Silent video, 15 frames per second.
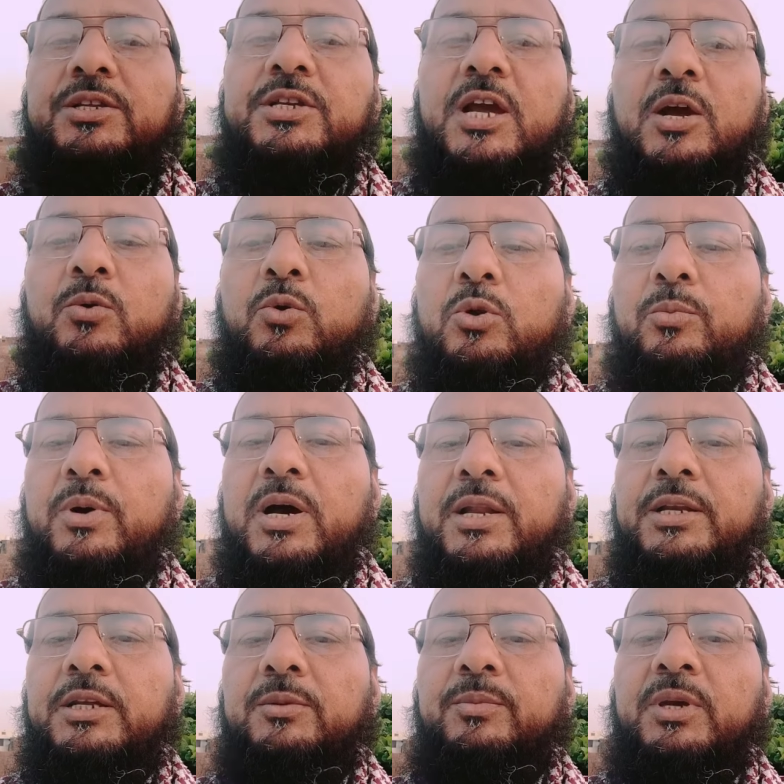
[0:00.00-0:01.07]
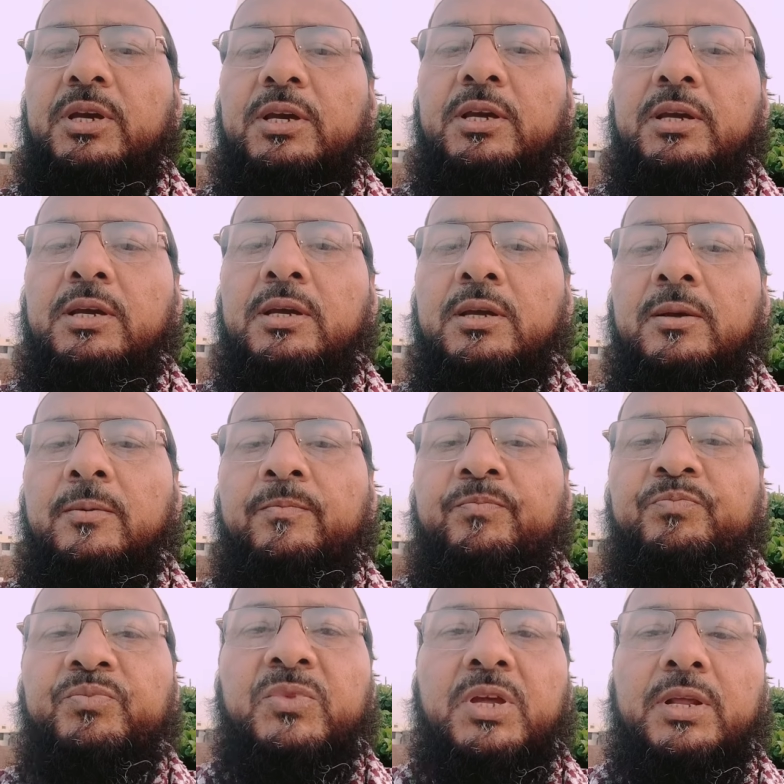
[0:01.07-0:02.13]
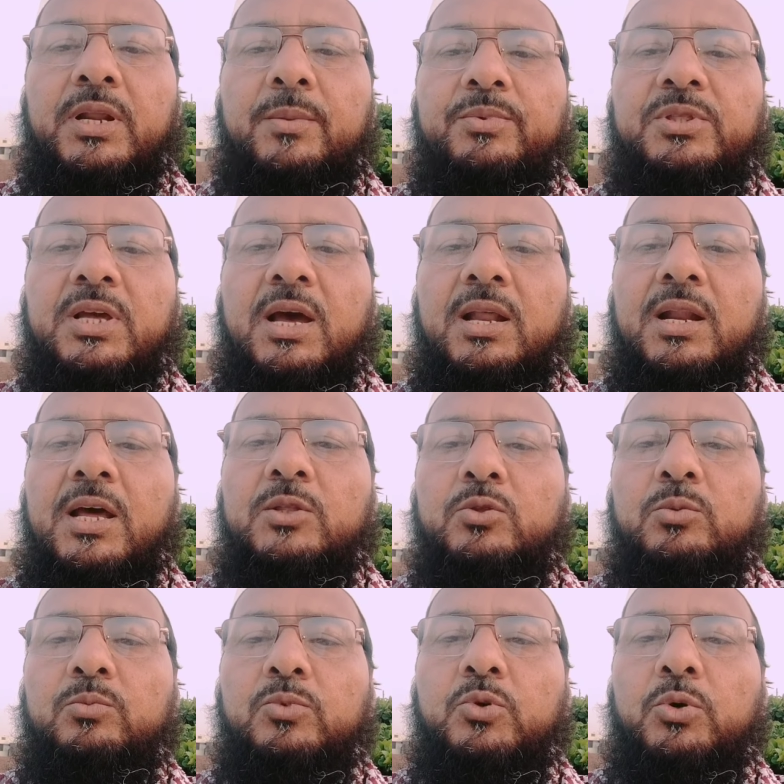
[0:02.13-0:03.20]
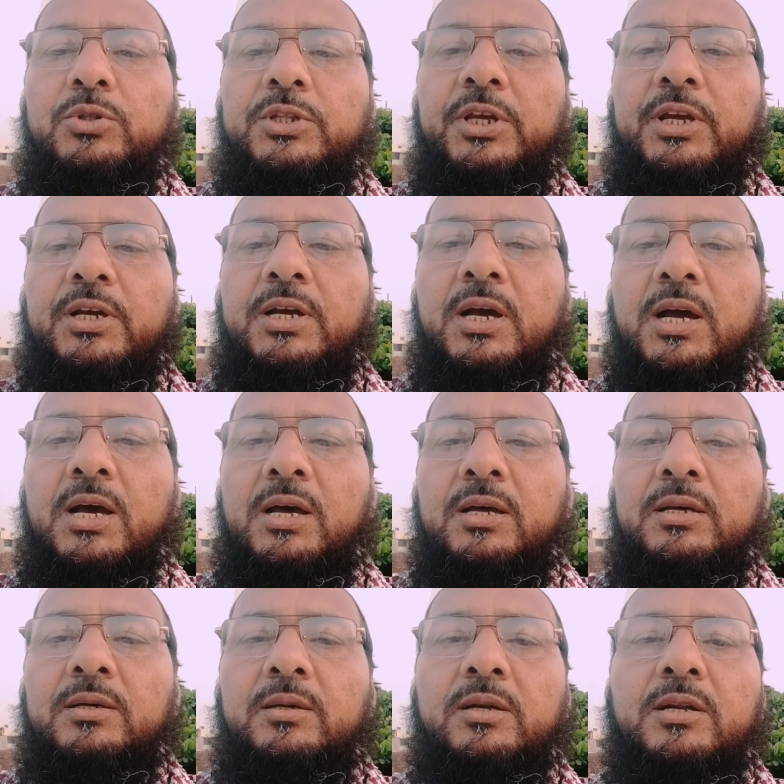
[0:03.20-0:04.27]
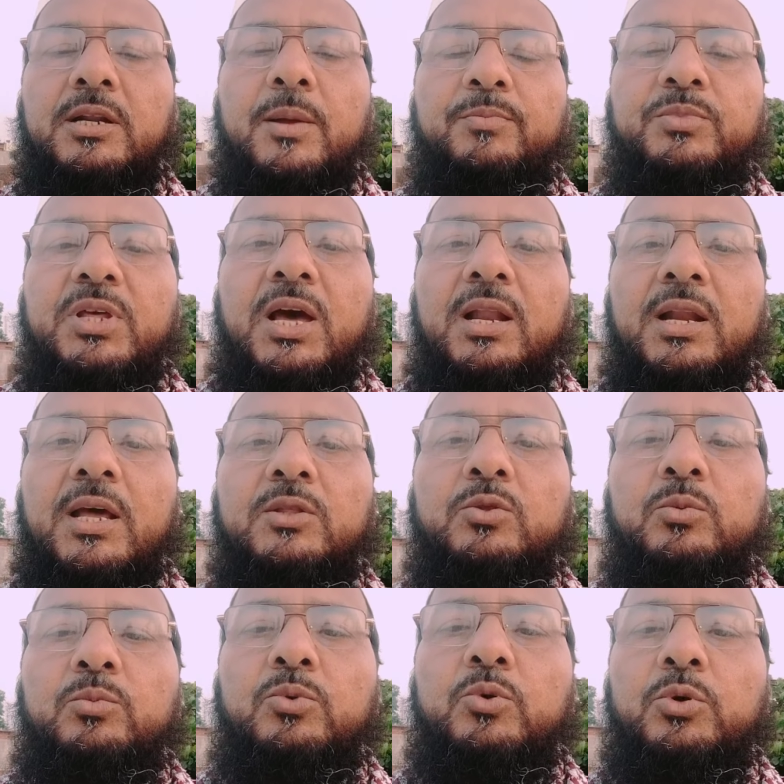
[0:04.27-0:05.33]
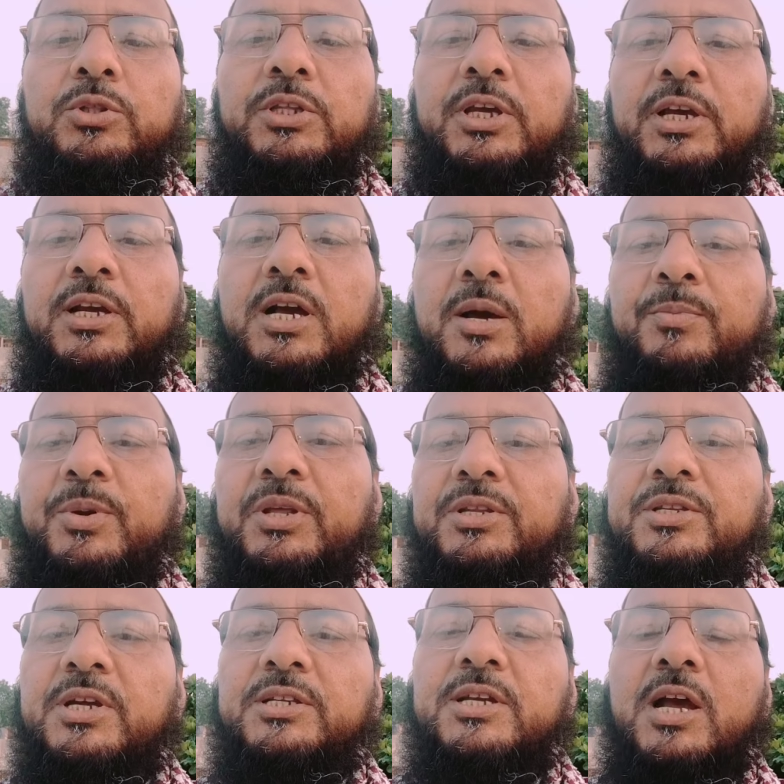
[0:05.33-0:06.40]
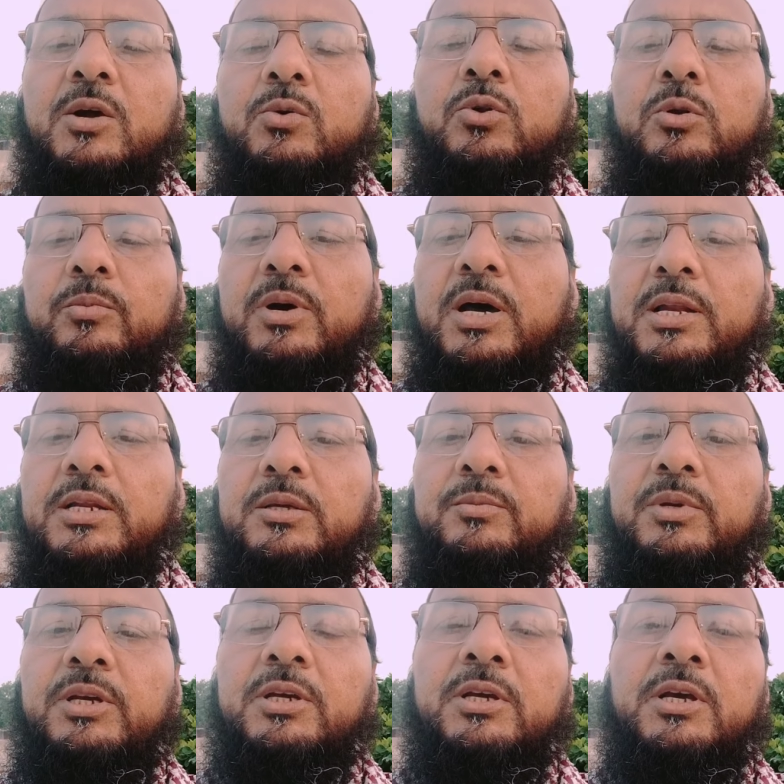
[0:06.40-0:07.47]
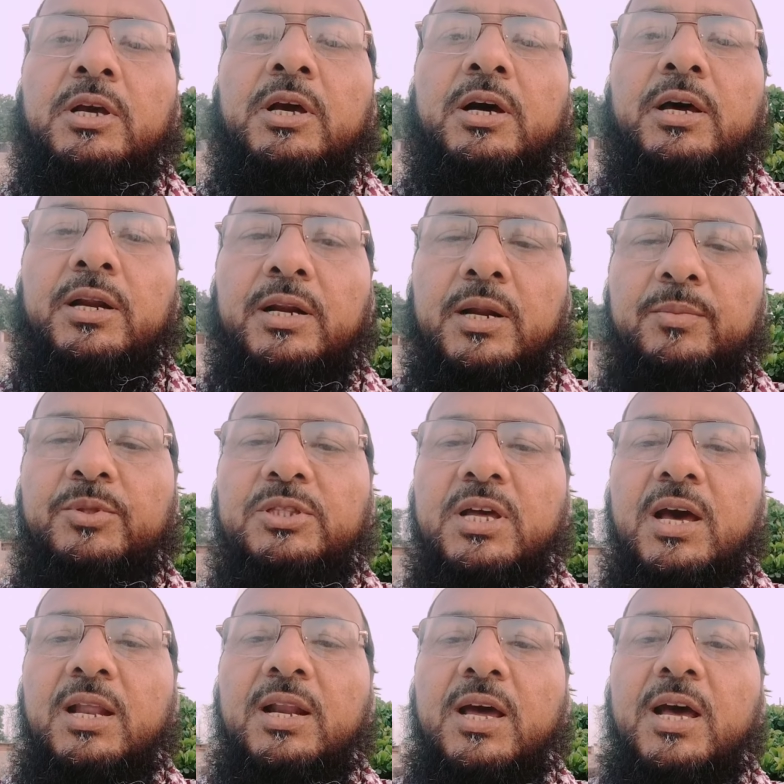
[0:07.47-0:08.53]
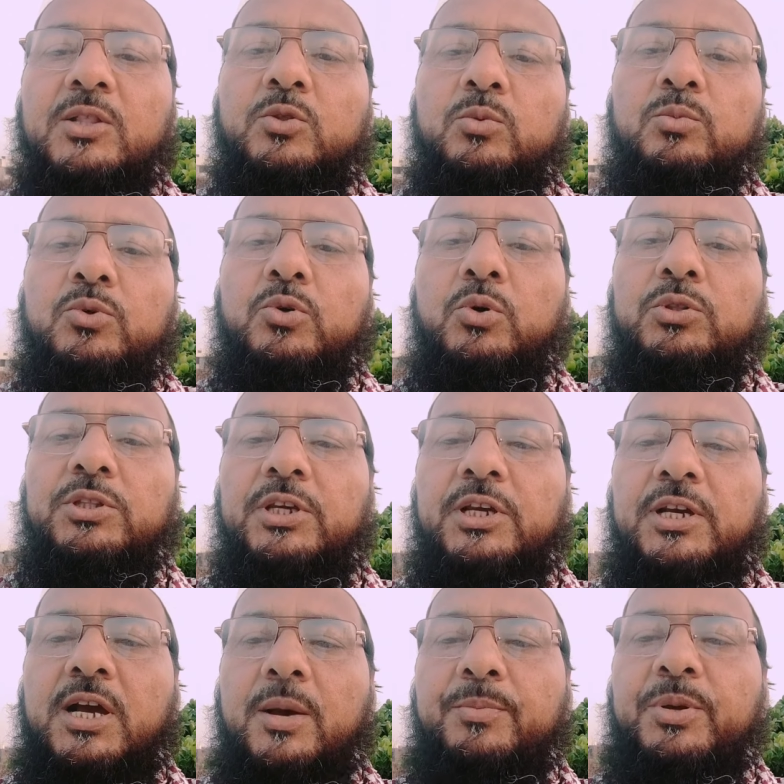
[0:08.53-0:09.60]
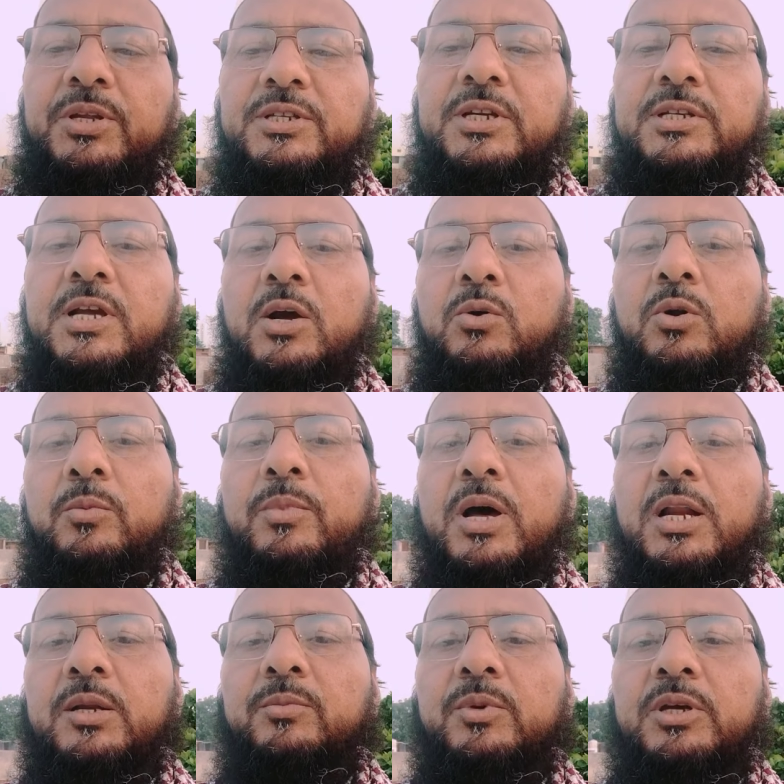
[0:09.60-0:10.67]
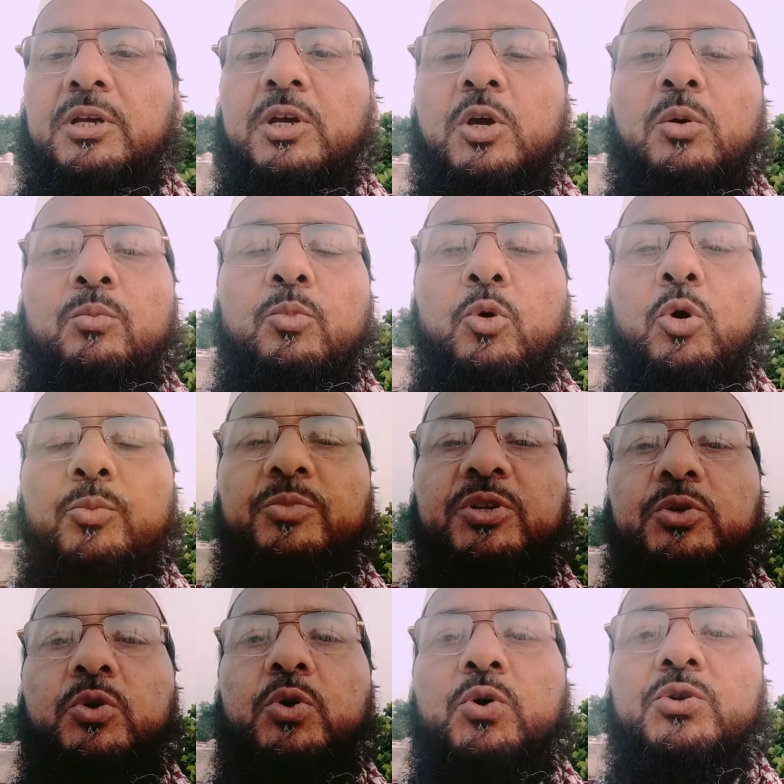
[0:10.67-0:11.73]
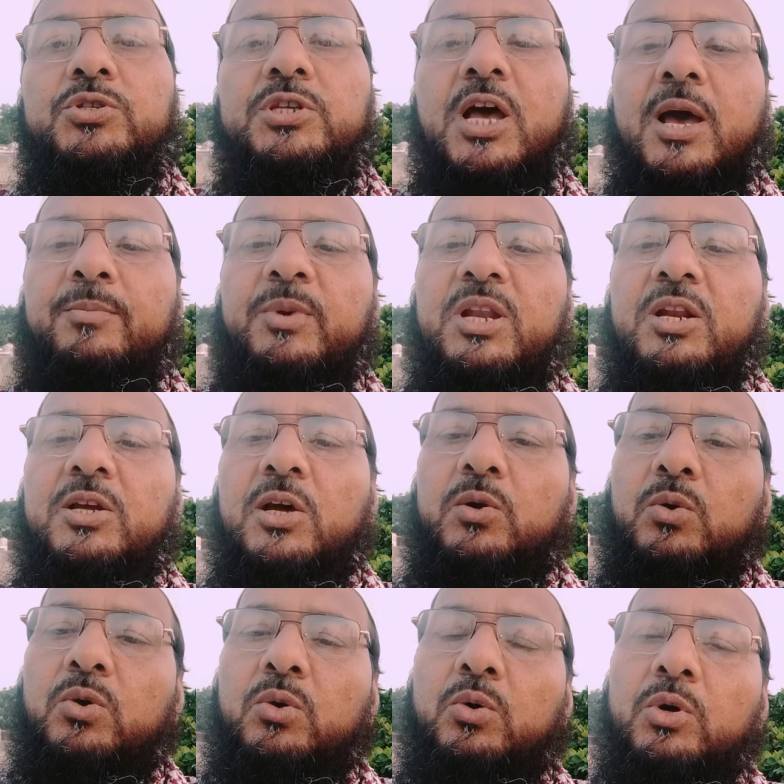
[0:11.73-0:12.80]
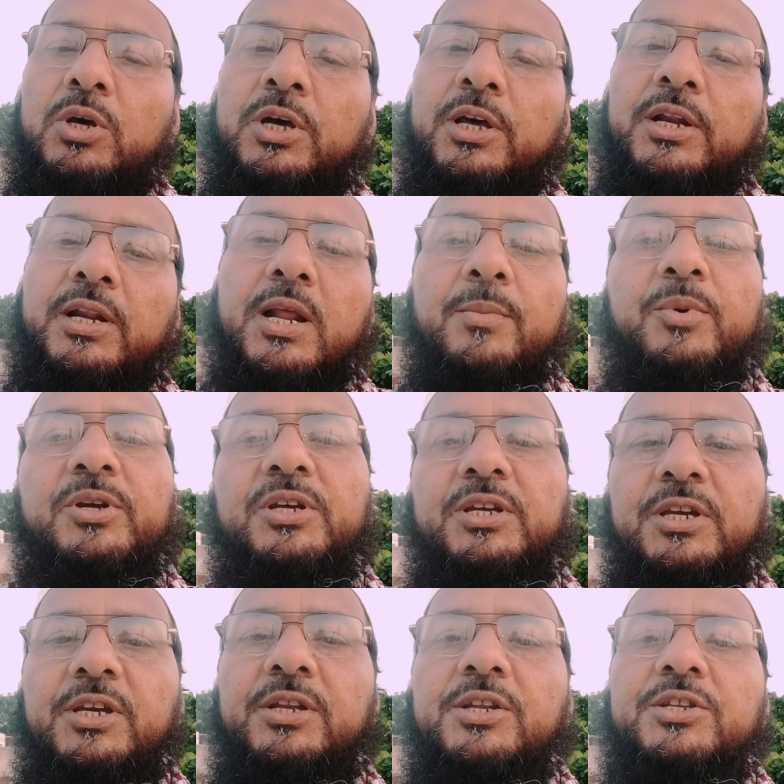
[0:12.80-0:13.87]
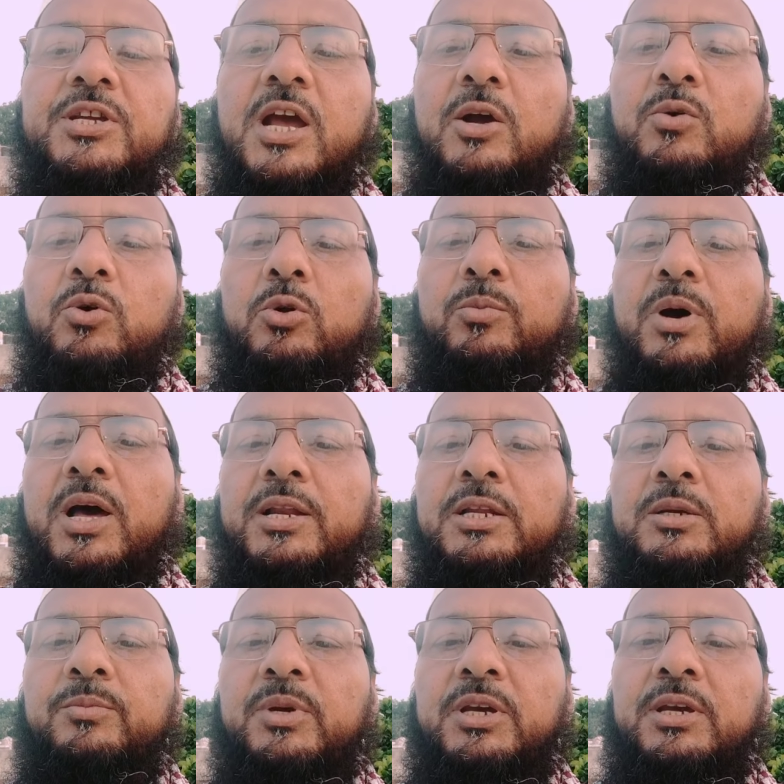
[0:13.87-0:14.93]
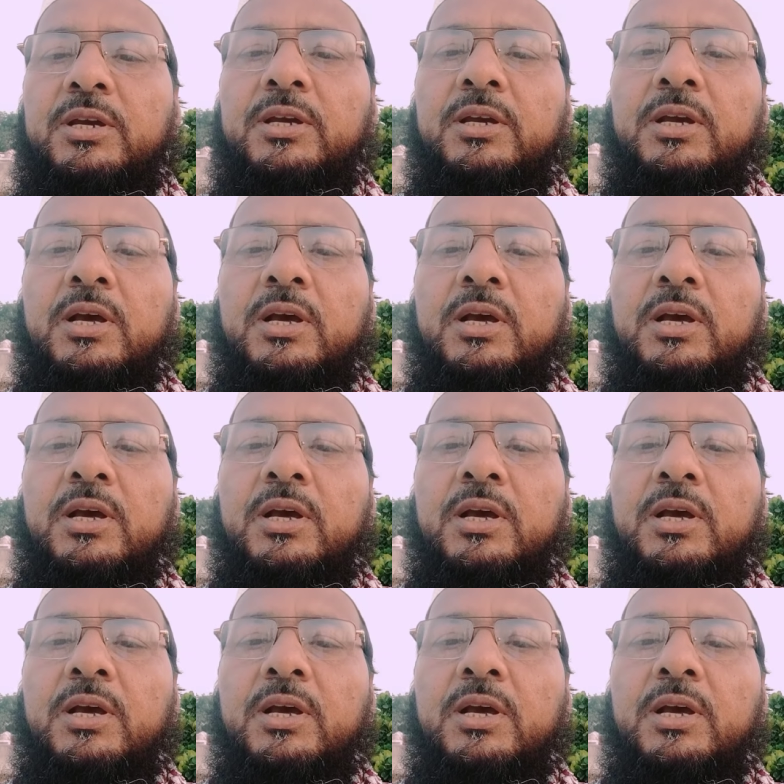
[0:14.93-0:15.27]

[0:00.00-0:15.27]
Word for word: रिजा कुर्बानी में रब ताला तुमको देखा रब ताला तुमको देगा फिर जजा कुर्बानी में रब ताला तुमको देगा फिर जजा कुर्बानी में मोमिनों शामिल करो रब की रिजा कुर्बानी में